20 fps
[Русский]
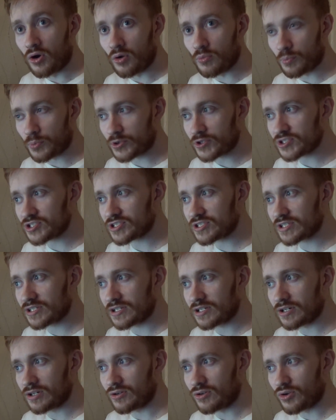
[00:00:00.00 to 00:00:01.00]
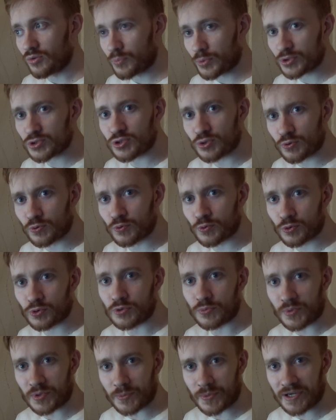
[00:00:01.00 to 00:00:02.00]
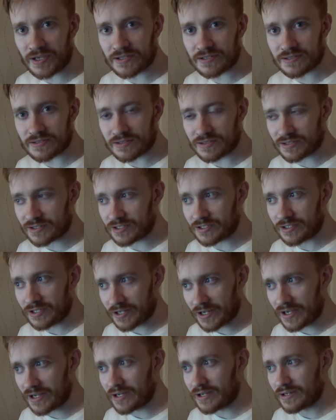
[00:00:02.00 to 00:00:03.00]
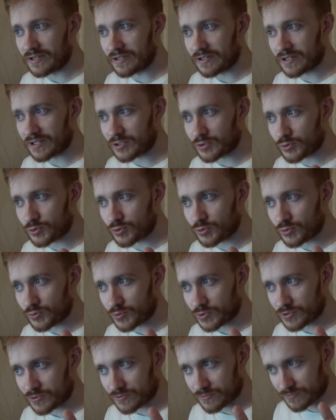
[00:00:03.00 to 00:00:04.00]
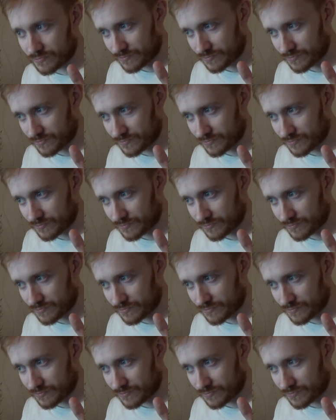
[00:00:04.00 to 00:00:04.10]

он просто, он просто крутой, понимаете? Это игра, которую вот